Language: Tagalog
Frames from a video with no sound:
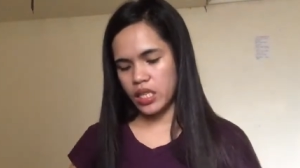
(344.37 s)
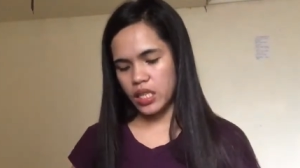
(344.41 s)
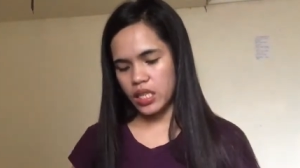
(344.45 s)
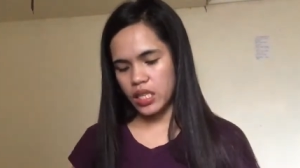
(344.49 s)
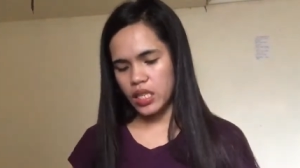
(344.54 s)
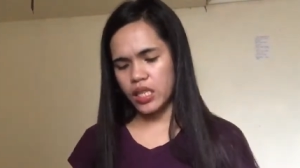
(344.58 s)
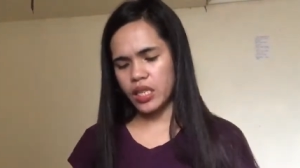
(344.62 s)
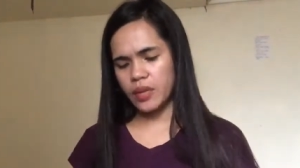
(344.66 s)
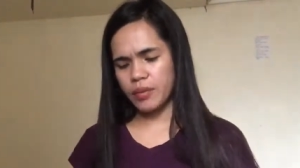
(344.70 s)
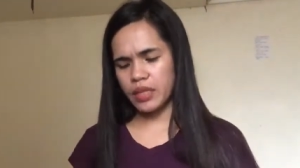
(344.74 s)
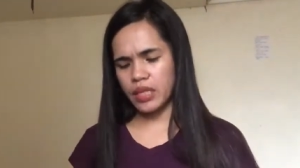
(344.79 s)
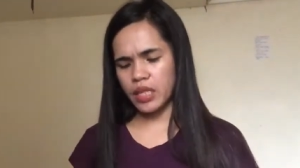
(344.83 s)

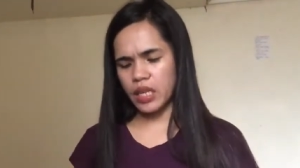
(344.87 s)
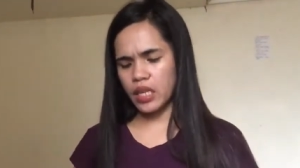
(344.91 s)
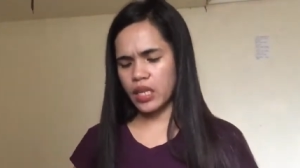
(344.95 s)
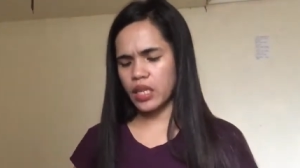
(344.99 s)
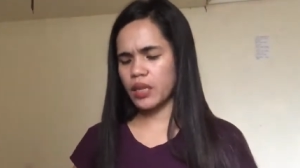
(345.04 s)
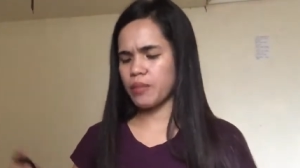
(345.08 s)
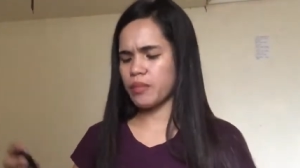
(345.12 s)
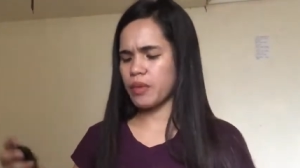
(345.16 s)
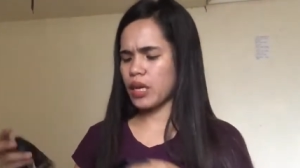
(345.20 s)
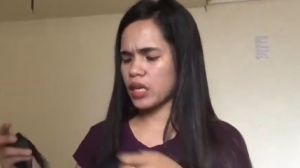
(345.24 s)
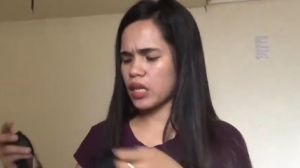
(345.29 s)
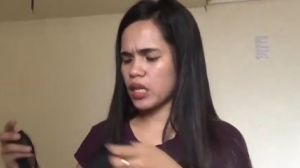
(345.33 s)
Hindi naman
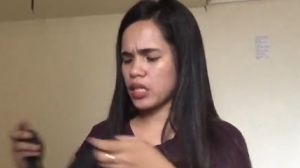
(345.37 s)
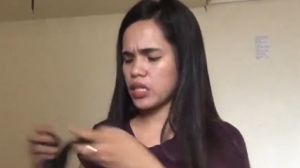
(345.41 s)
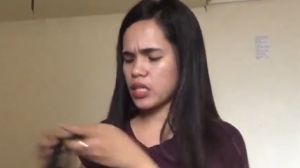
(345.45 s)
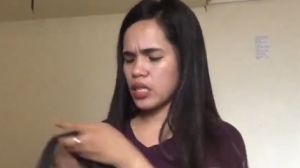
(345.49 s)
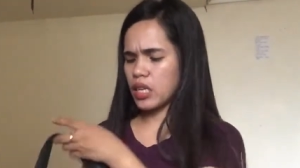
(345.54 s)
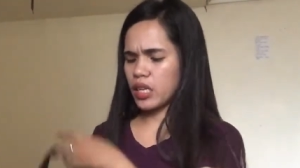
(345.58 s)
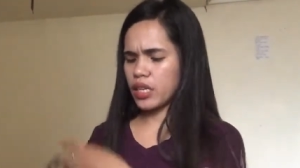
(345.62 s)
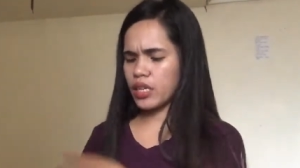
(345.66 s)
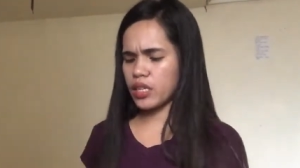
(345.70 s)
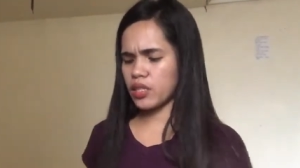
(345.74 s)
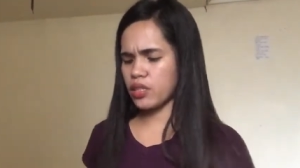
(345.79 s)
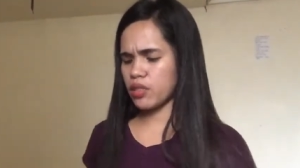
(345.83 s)
talaga bagay
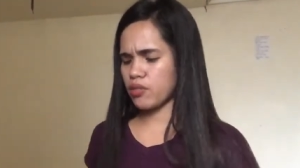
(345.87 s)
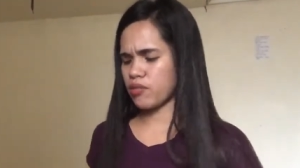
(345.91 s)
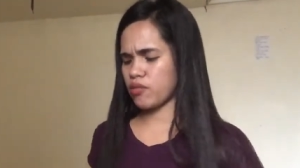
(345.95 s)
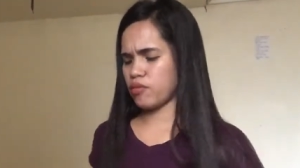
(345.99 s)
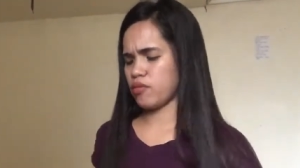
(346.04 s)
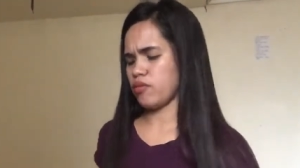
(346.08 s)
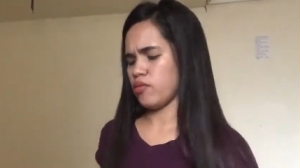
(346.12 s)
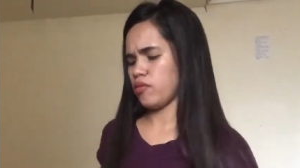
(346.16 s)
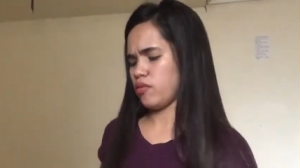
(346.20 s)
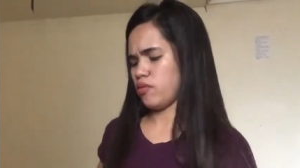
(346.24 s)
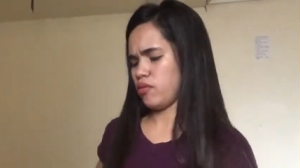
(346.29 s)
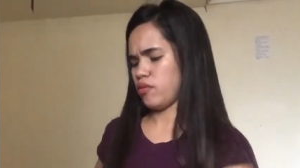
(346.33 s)
sa akin yung
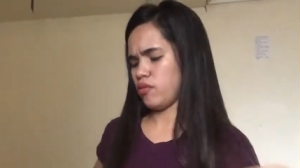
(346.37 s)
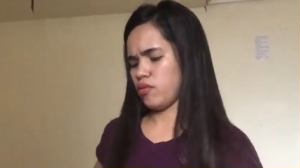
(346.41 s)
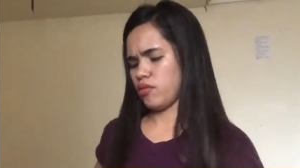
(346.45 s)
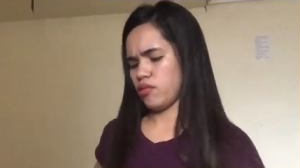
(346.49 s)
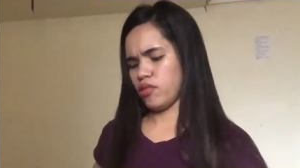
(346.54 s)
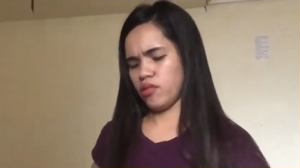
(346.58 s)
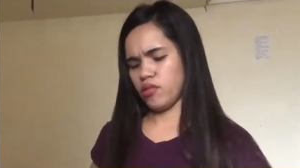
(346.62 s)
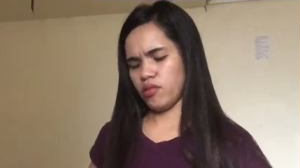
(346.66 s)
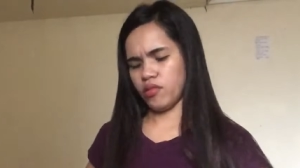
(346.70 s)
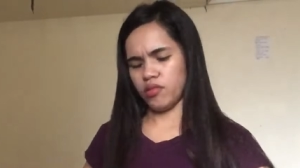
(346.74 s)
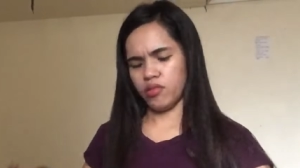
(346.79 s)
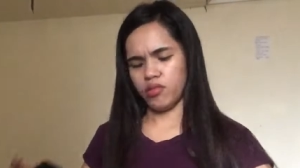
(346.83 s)

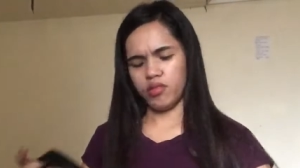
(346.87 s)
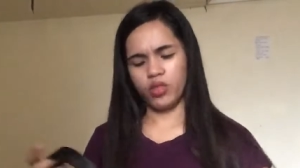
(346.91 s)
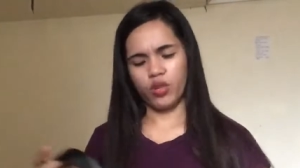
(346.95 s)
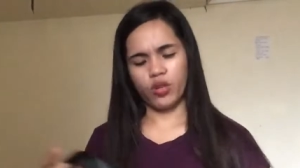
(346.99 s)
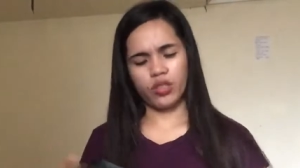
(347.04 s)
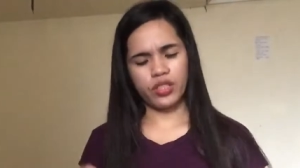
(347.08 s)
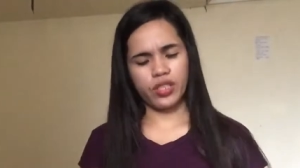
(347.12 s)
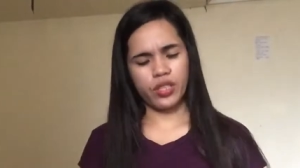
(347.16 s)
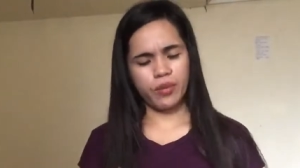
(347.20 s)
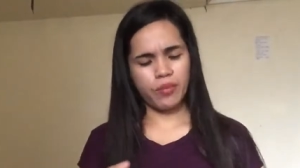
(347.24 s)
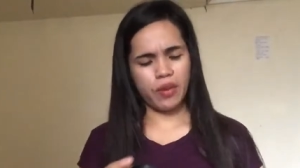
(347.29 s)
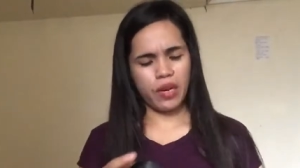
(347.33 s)

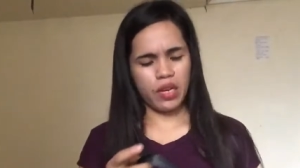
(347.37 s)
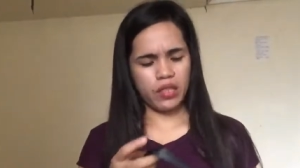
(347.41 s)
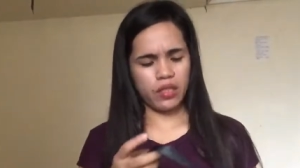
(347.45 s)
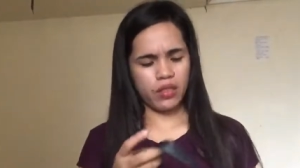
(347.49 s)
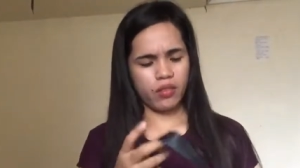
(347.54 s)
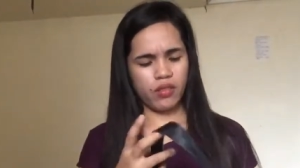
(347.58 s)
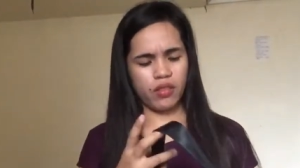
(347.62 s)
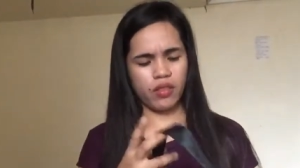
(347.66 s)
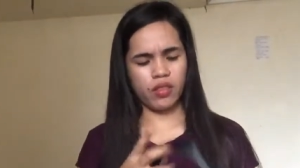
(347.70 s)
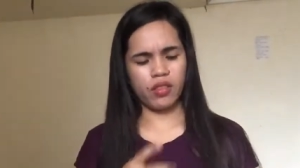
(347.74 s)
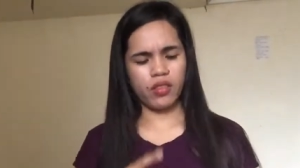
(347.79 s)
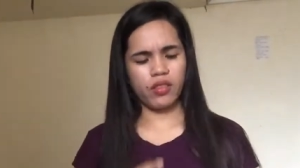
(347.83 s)
shoulder bag
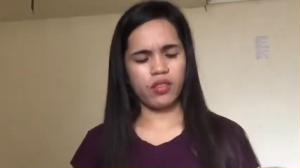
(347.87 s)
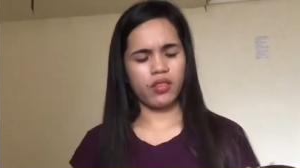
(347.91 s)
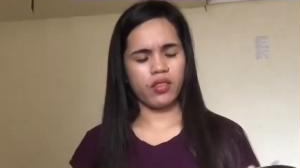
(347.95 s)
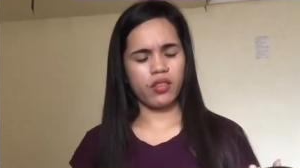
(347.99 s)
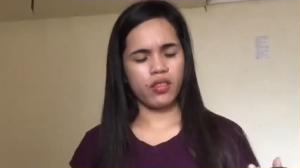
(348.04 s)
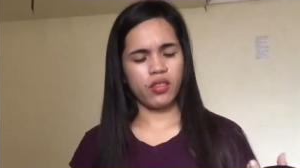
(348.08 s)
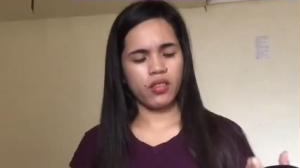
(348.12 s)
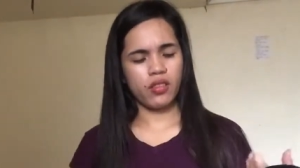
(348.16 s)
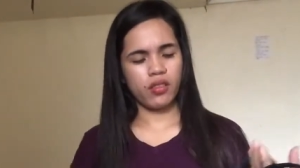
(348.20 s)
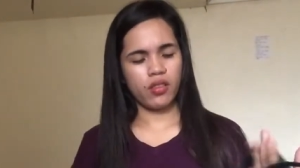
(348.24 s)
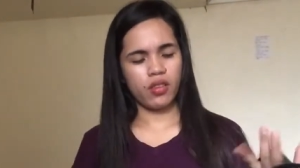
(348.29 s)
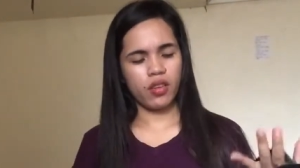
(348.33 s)
or
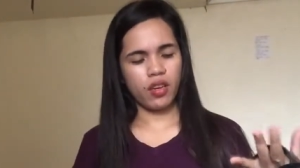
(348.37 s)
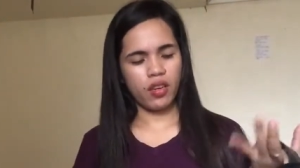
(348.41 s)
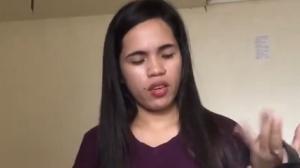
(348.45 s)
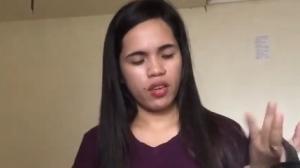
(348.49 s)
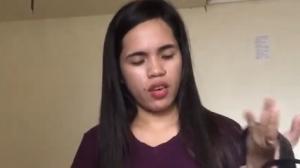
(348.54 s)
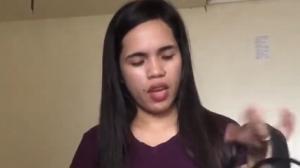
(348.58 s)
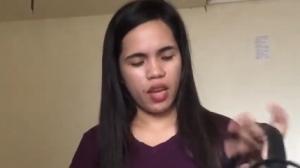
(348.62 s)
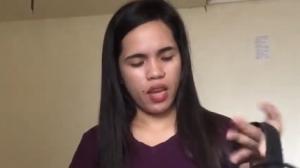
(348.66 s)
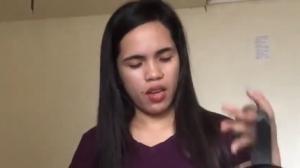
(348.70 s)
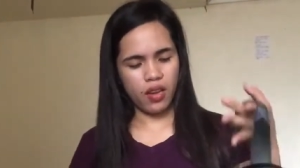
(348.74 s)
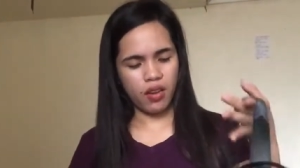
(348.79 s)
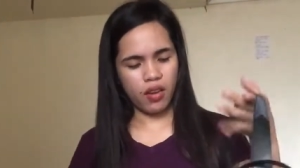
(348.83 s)

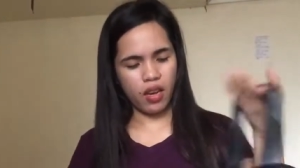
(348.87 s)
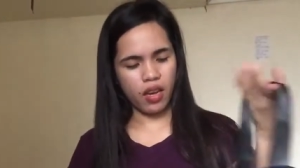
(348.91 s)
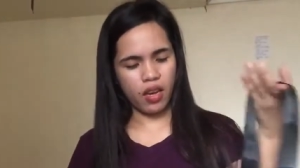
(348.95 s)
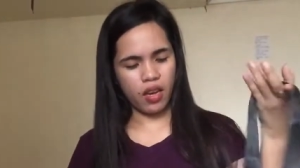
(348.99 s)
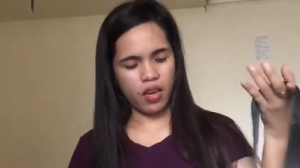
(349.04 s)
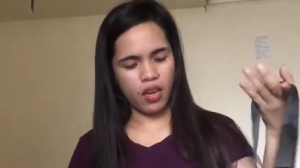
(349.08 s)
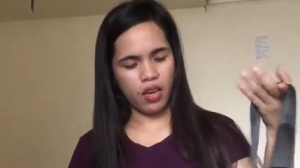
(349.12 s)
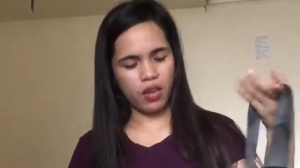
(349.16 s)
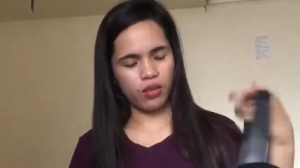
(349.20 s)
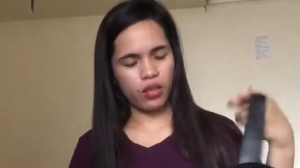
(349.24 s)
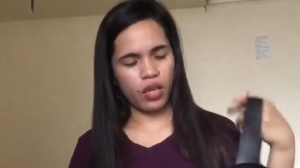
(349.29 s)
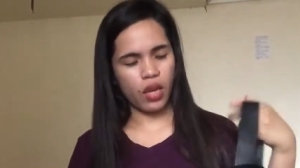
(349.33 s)

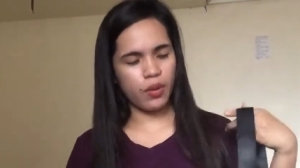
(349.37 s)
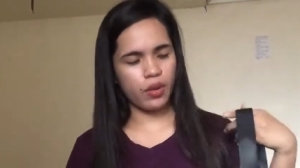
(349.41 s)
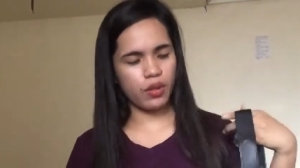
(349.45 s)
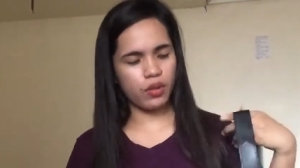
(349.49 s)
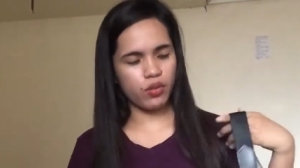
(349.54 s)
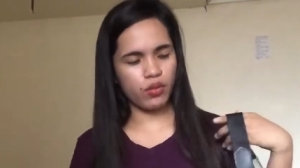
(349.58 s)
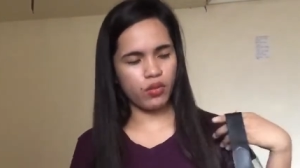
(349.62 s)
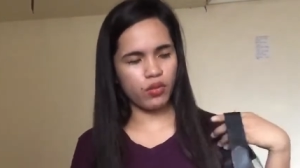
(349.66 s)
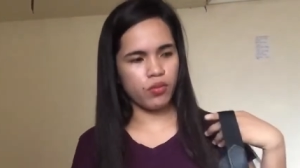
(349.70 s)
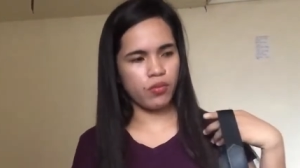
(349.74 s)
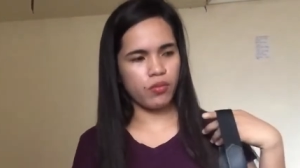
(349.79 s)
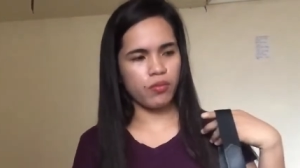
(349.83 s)
anong tawag
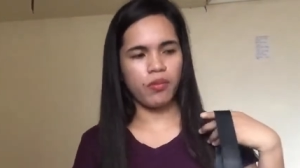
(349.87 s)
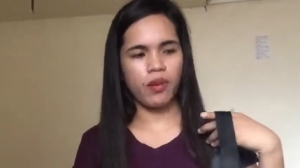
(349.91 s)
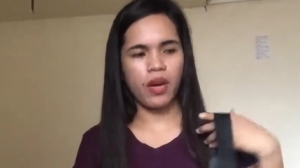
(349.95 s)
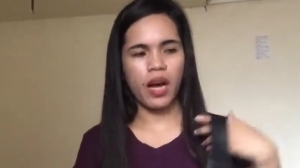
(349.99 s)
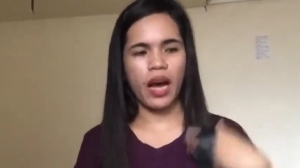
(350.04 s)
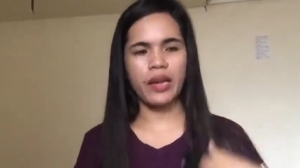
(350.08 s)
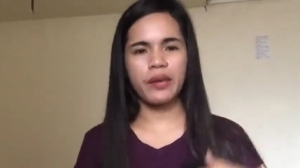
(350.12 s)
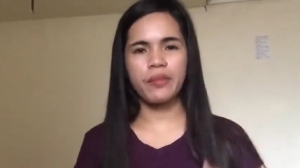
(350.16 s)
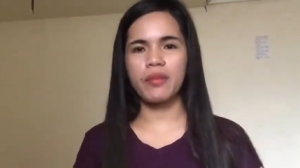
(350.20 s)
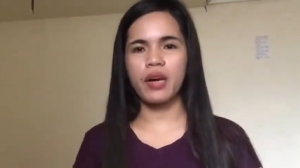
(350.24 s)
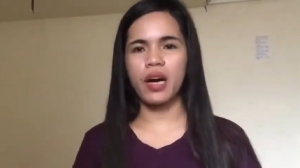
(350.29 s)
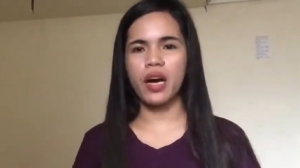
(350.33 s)
doon,
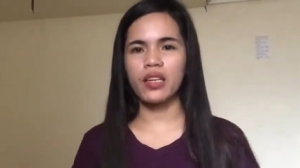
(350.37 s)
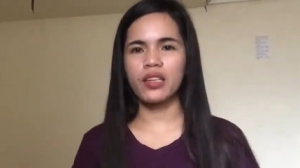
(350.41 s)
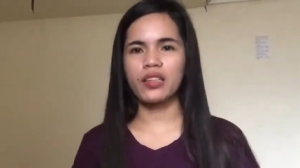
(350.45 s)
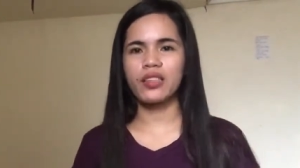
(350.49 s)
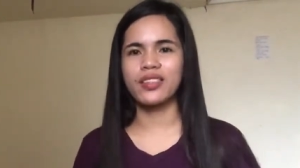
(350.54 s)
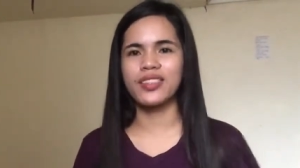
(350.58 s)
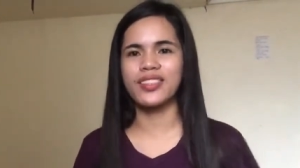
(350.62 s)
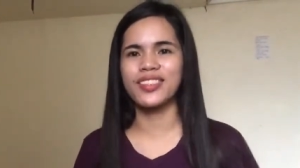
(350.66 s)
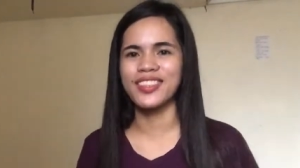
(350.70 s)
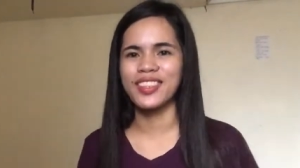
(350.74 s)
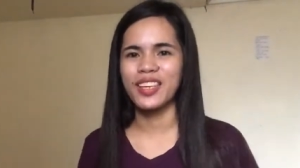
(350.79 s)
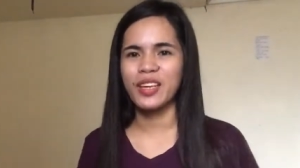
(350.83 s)
handbag,
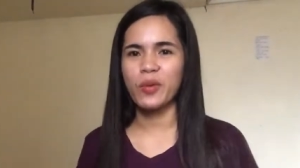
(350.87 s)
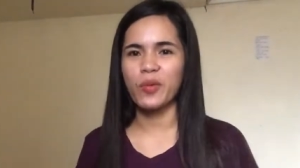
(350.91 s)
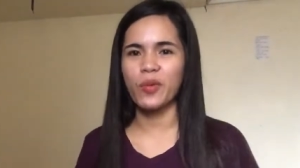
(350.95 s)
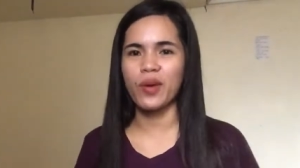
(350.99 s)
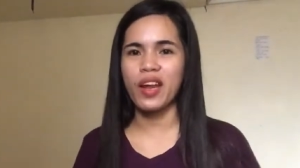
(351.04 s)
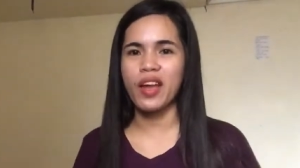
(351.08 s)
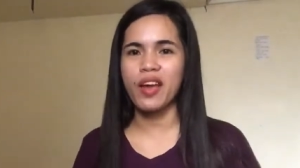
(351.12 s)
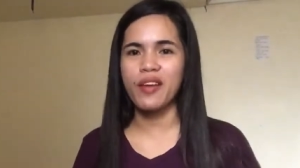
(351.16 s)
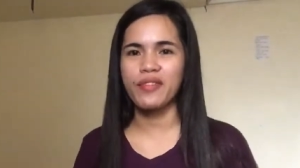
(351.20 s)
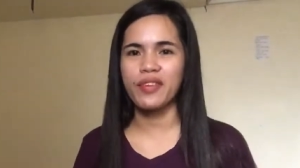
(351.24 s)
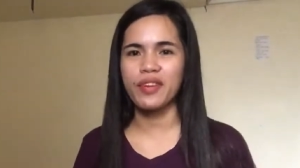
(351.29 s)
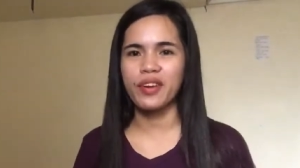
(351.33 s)

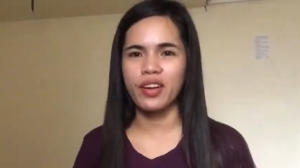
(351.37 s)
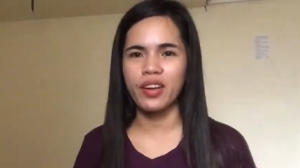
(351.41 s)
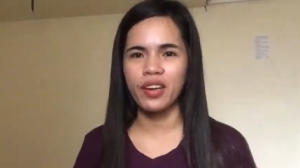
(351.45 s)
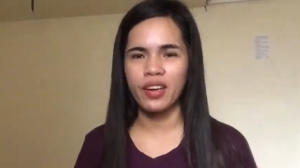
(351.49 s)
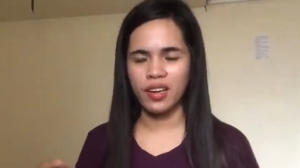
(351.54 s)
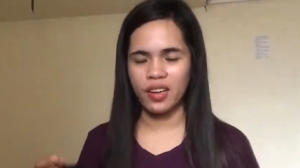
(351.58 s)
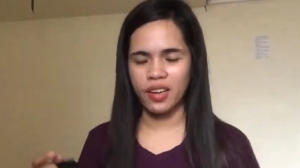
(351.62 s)
whatever.